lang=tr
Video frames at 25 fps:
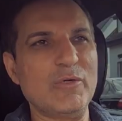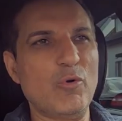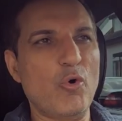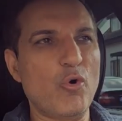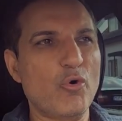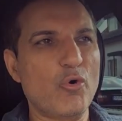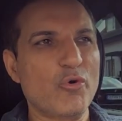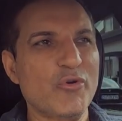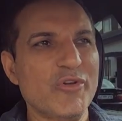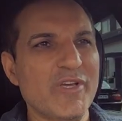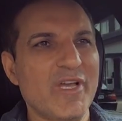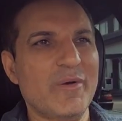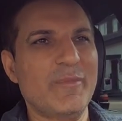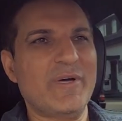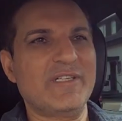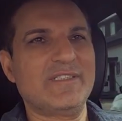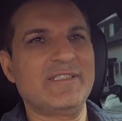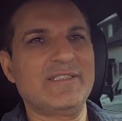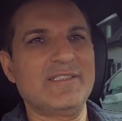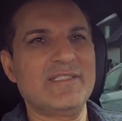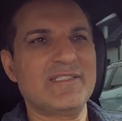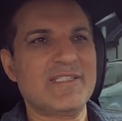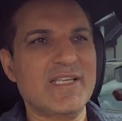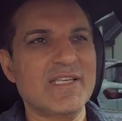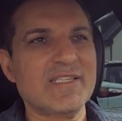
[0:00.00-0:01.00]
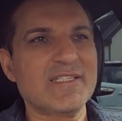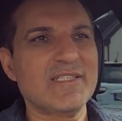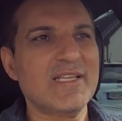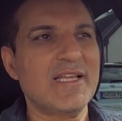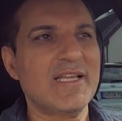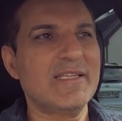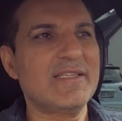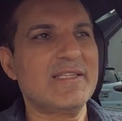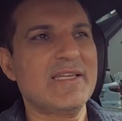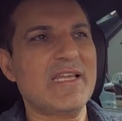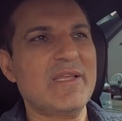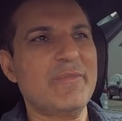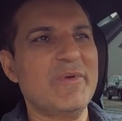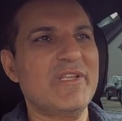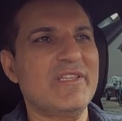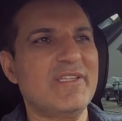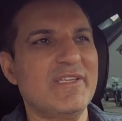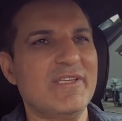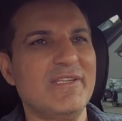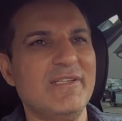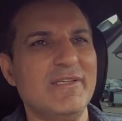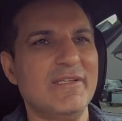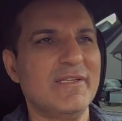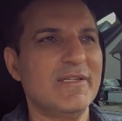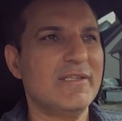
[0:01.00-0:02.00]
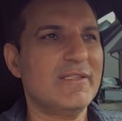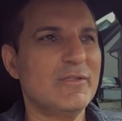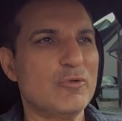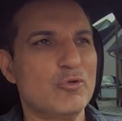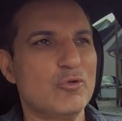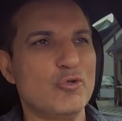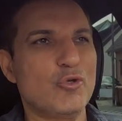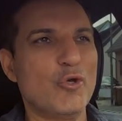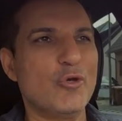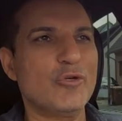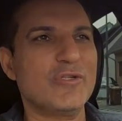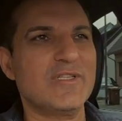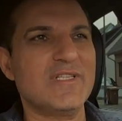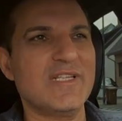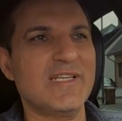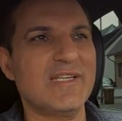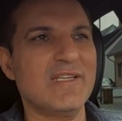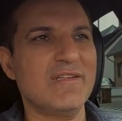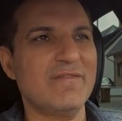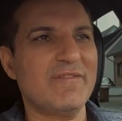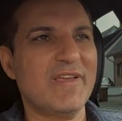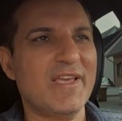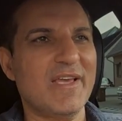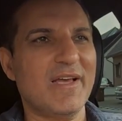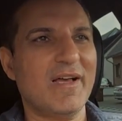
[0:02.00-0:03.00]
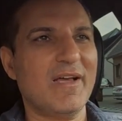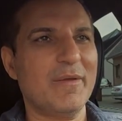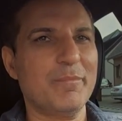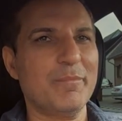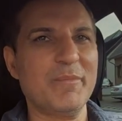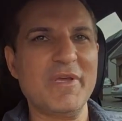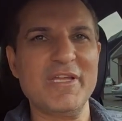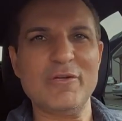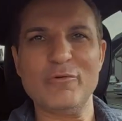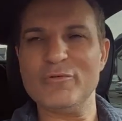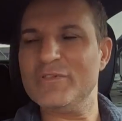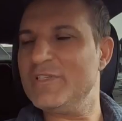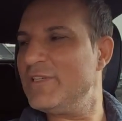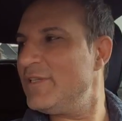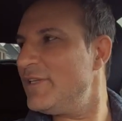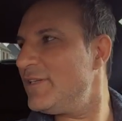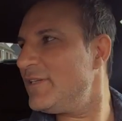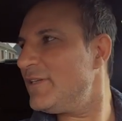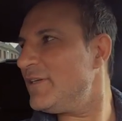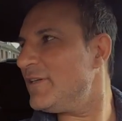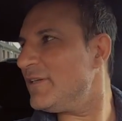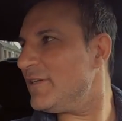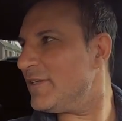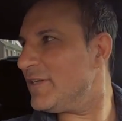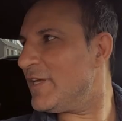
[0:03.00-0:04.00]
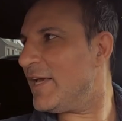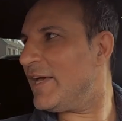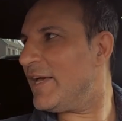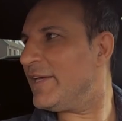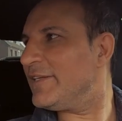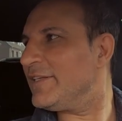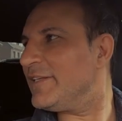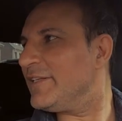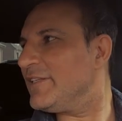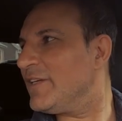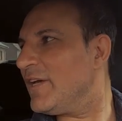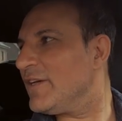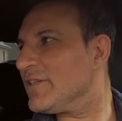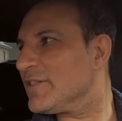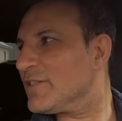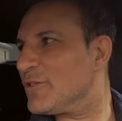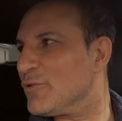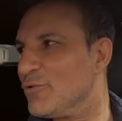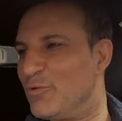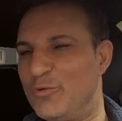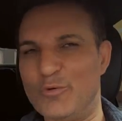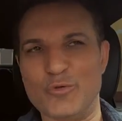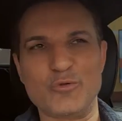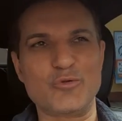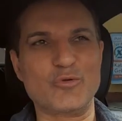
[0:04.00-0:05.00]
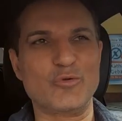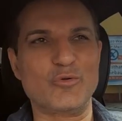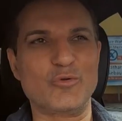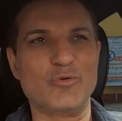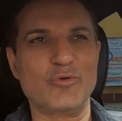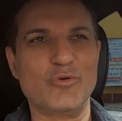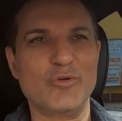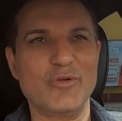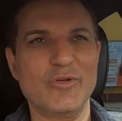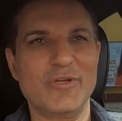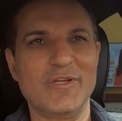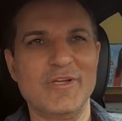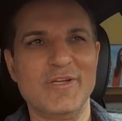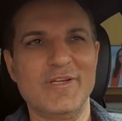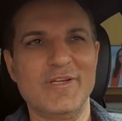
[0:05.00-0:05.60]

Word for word: okuyamadığın, seslendiremediğin sözleri veya melodileri yani yansıtıyorsun. Evet.